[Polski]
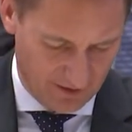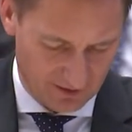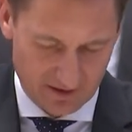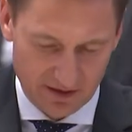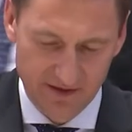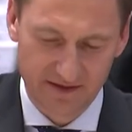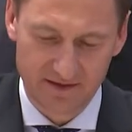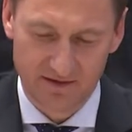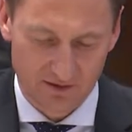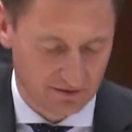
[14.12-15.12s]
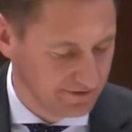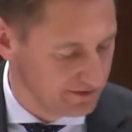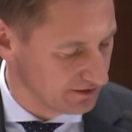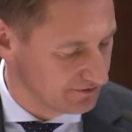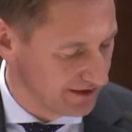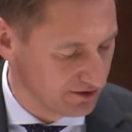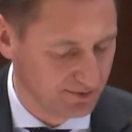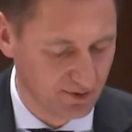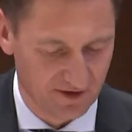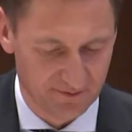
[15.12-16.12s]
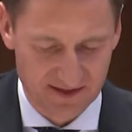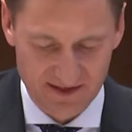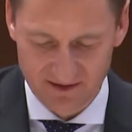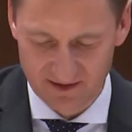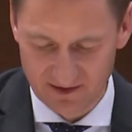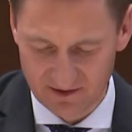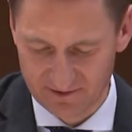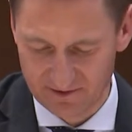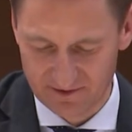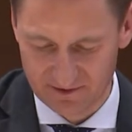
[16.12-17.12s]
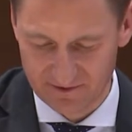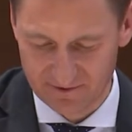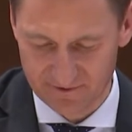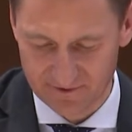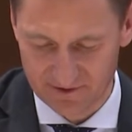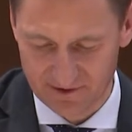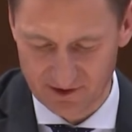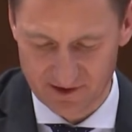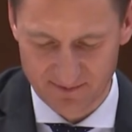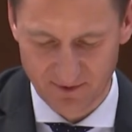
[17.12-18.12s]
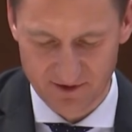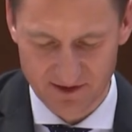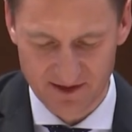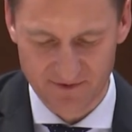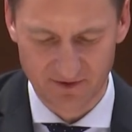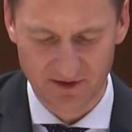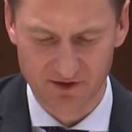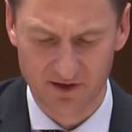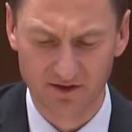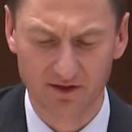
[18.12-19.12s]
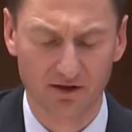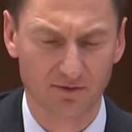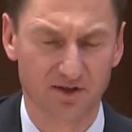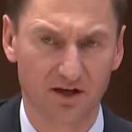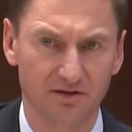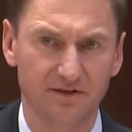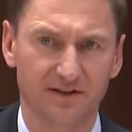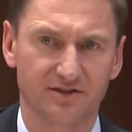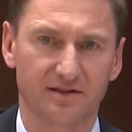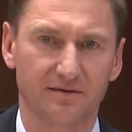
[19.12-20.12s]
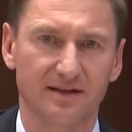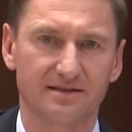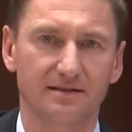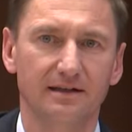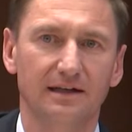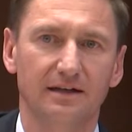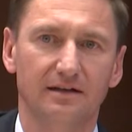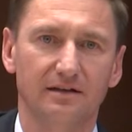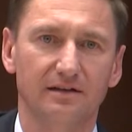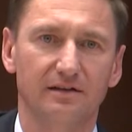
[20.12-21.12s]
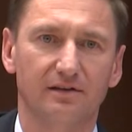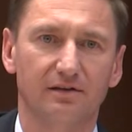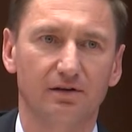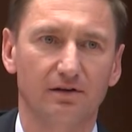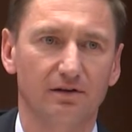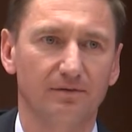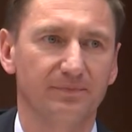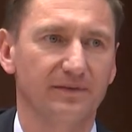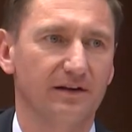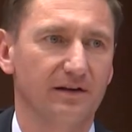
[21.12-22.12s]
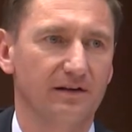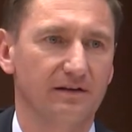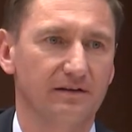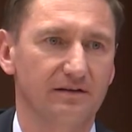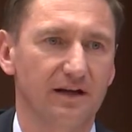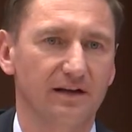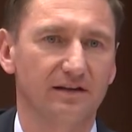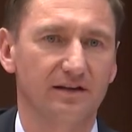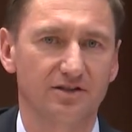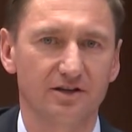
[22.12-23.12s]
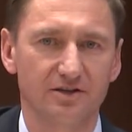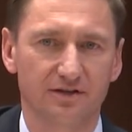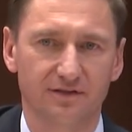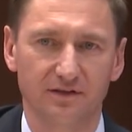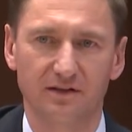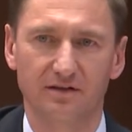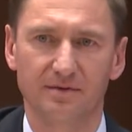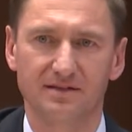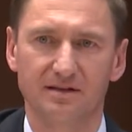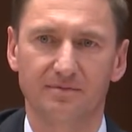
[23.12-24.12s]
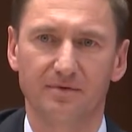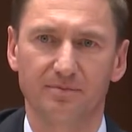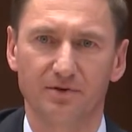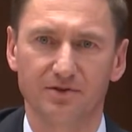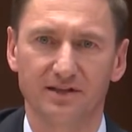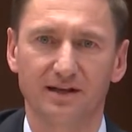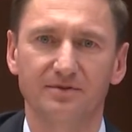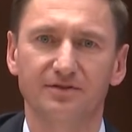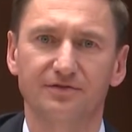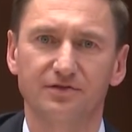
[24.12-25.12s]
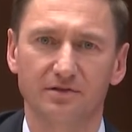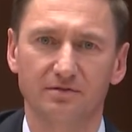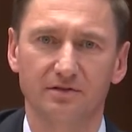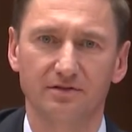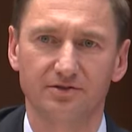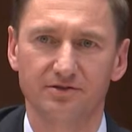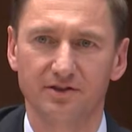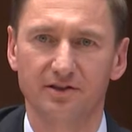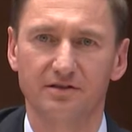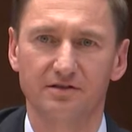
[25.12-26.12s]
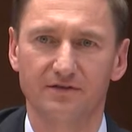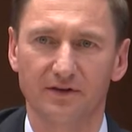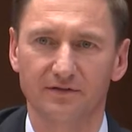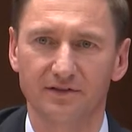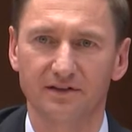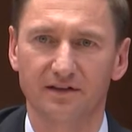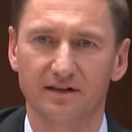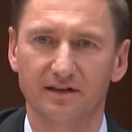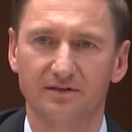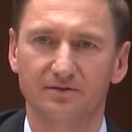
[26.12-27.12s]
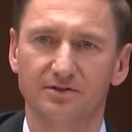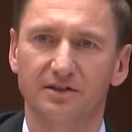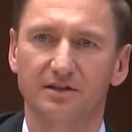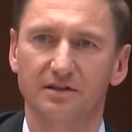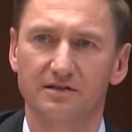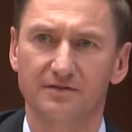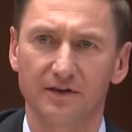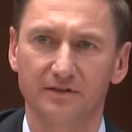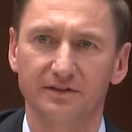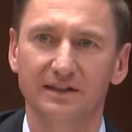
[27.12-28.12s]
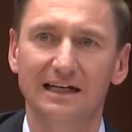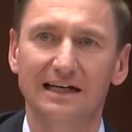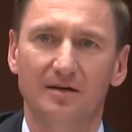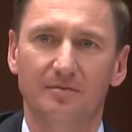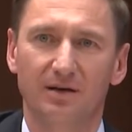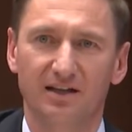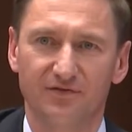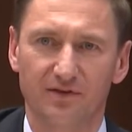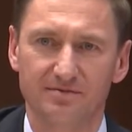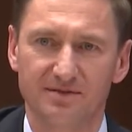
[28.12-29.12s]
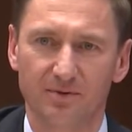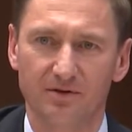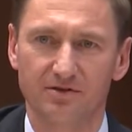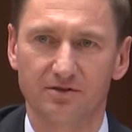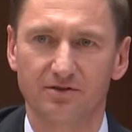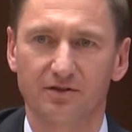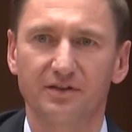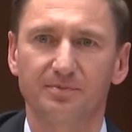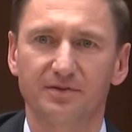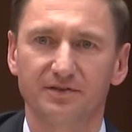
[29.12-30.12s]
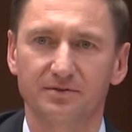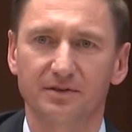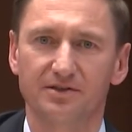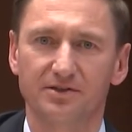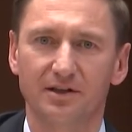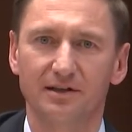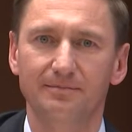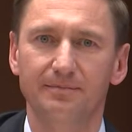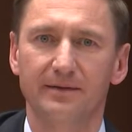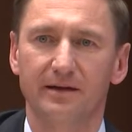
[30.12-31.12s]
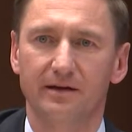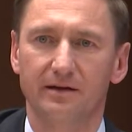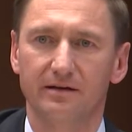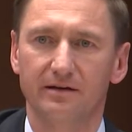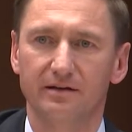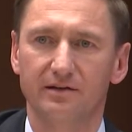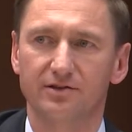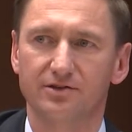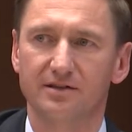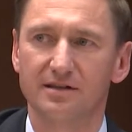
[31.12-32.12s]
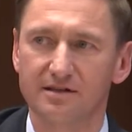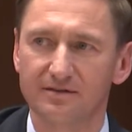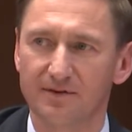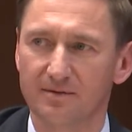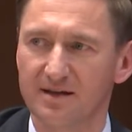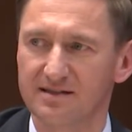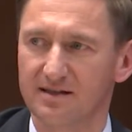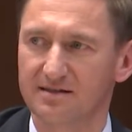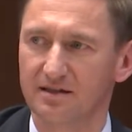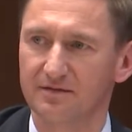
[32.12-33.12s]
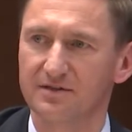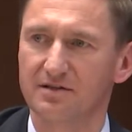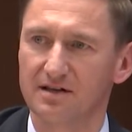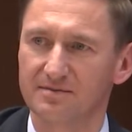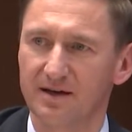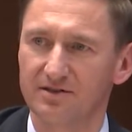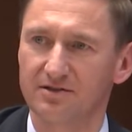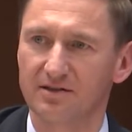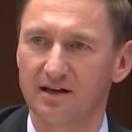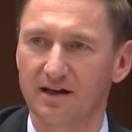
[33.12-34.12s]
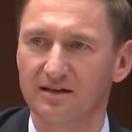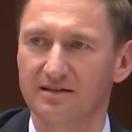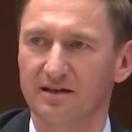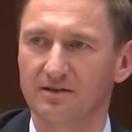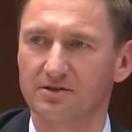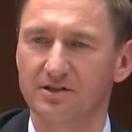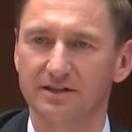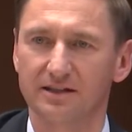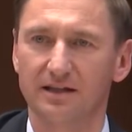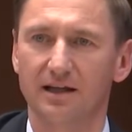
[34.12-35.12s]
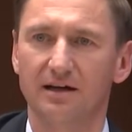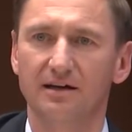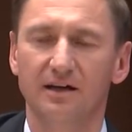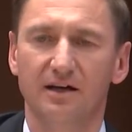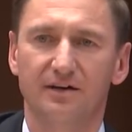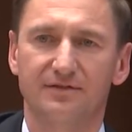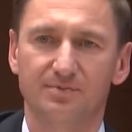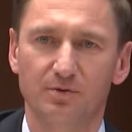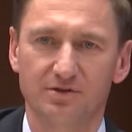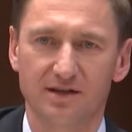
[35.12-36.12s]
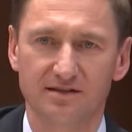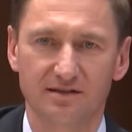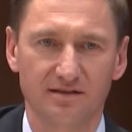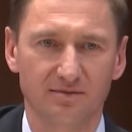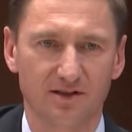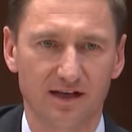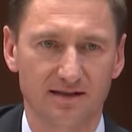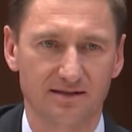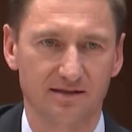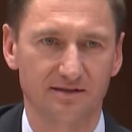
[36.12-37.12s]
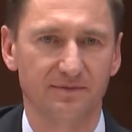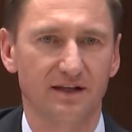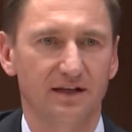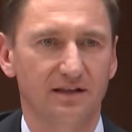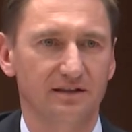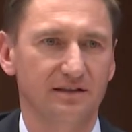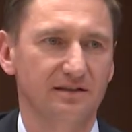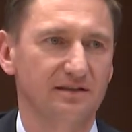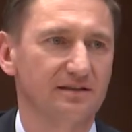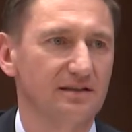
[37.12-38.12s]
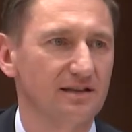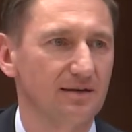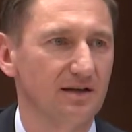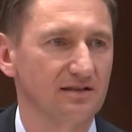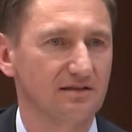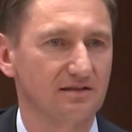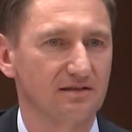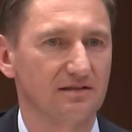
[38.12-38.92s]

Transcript: od, od, od, wieków była wpisana w nasze społeczeństwo, nie trzeba nikogo przekonywać, natomiast to, jakie narzędzia w chwili obecnej posiadamy, w szczególności dzięki rozwojowi internetu, dzięki rozwojowi platform społecznościowych powoduje, że, e, że dezinformacja stanowi coraz bardziej realne zagrożenie dla współczesnej demokracji. I na ten temat e,